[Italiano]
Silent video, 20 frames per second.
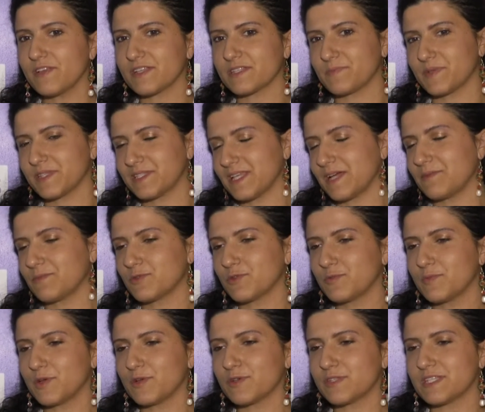vi aspettiamo
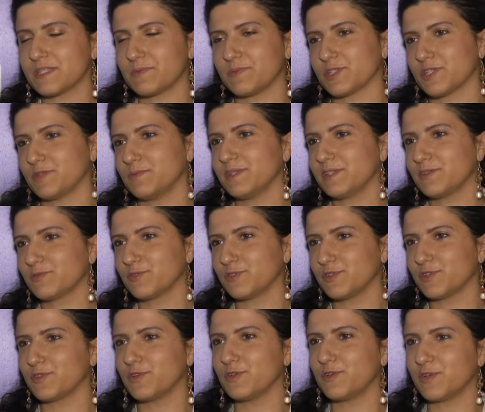numerosi ragazzi, specialmente
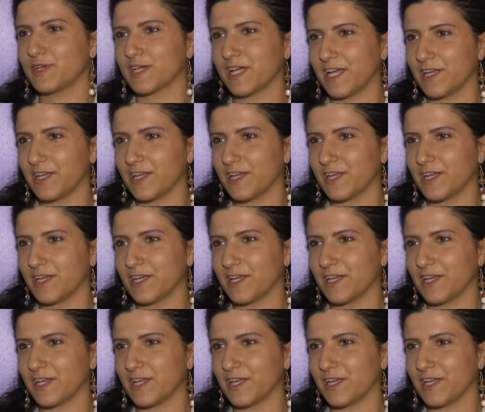tutti coloro